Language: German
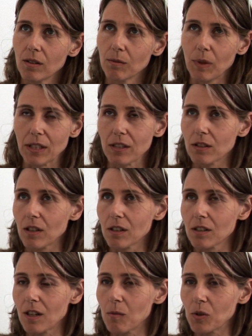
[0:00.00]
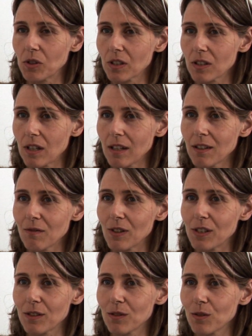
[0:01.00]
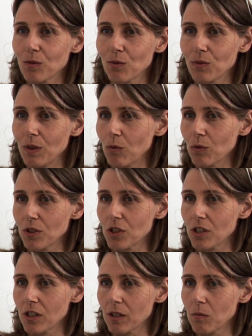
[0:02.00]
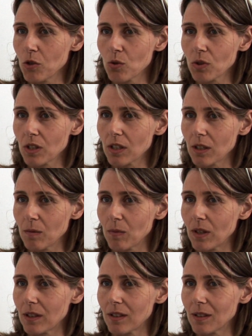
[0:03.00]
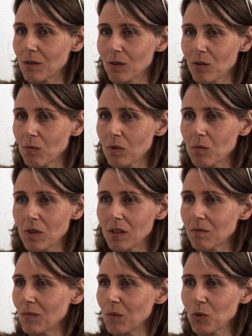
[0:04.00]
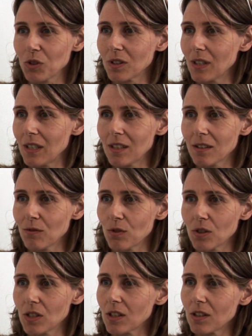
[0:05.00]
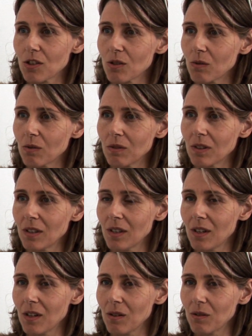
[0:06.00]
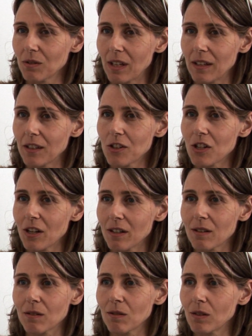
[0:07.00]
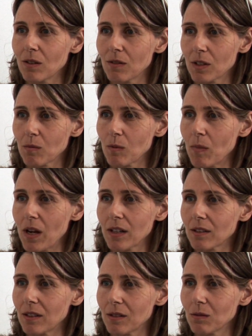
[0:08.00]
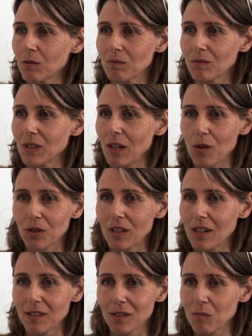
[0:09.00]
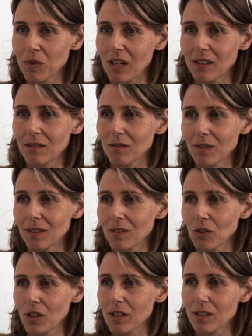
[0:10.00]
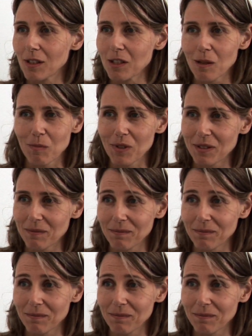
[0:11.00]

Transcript: manche Sachen sind aber auch interessant, weil es so eine unterschiedliche Mischung gegeben hat. Also es kommt immer, man muss jedes für sich anschauen und dann entscheiden, äh, was man macht. Also wie auch da, es gibt kein wirkliches Rezept.